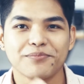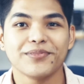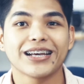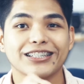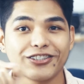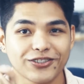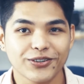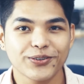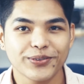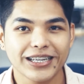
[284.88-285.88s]

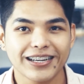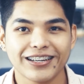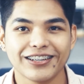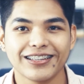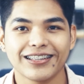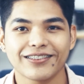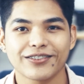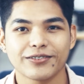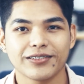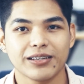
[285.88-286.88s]
Nagda-drawing, ganun.
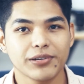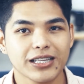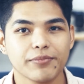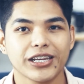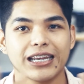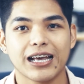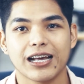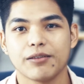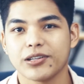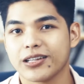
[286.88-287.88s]
So, iba't iba yung
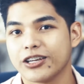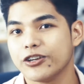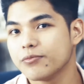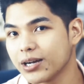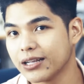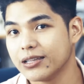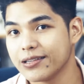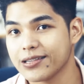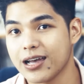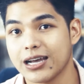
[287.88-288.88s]
kinakalabasan niyo yung
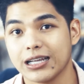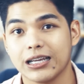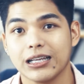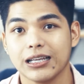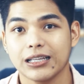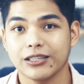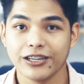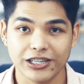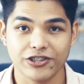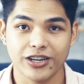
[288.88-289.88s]
maganda sa
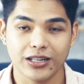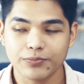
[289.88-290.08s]
traditional.